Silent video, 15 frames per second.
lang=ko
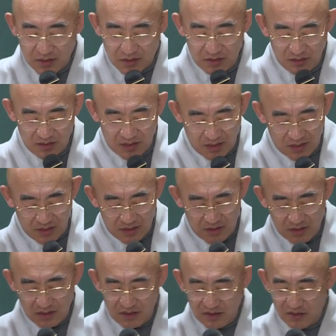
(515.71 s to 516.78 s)
근데
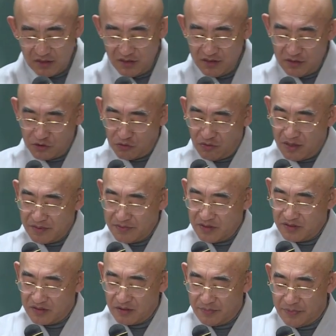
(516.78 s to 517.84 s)
인을
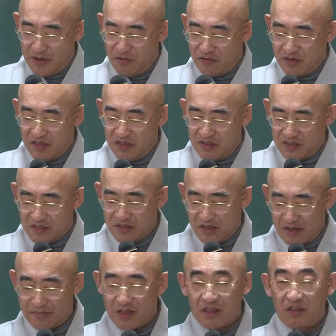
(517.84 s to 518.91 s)
좋아하면서 배우기를
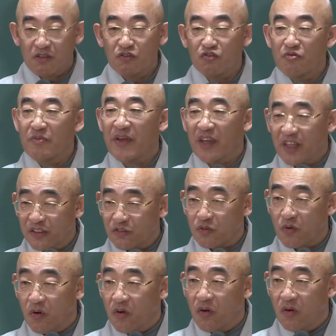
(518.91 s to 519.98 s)
싫어하면
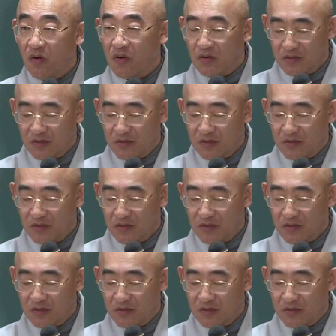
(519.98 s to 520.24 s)
우매해지고